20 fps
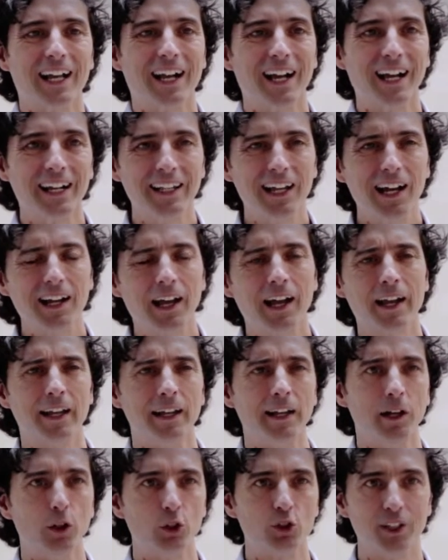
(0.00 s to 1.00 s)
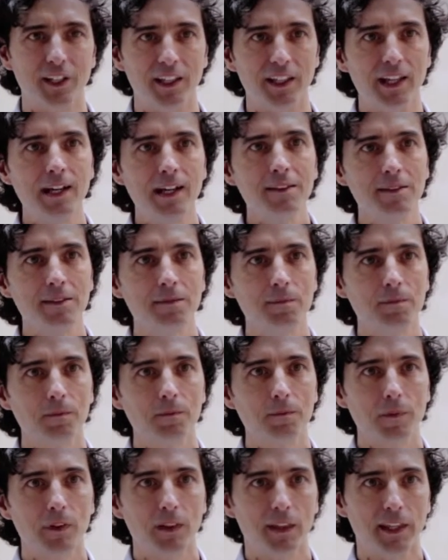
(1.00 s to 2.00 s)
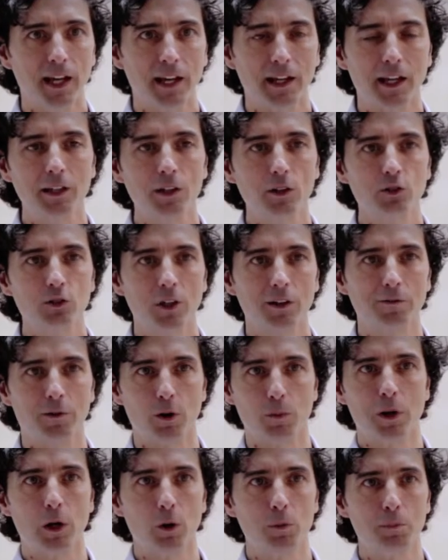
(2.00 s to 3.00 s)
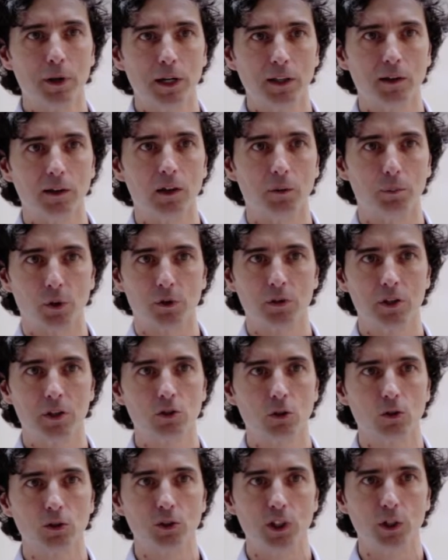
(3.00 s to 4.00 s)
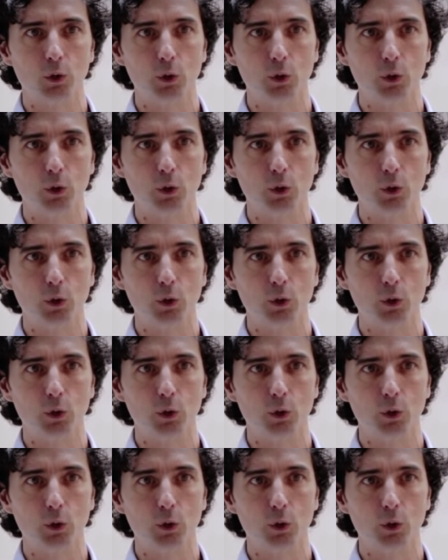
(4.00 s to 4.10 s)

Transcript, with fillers: Destacaría la generosidad de aquellos que formaron parte del proceso